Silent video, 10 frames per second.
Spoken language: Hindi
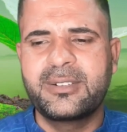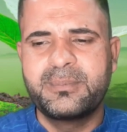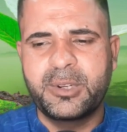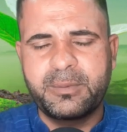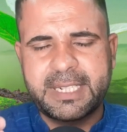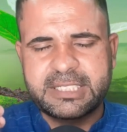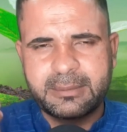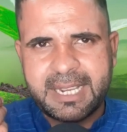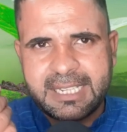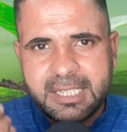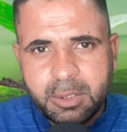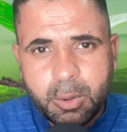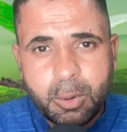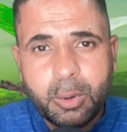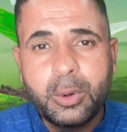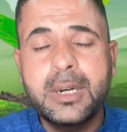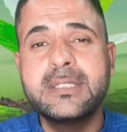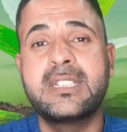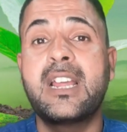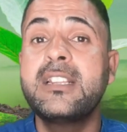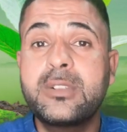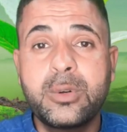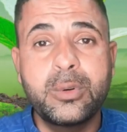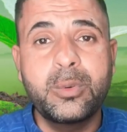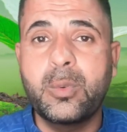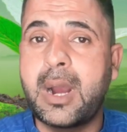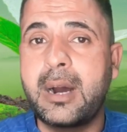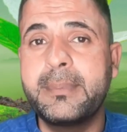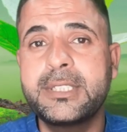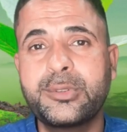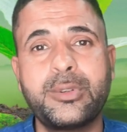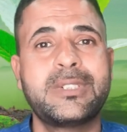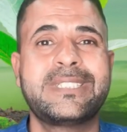मैनुफैक्चर्ड बाय लिखो ना लिखो वहां पे तो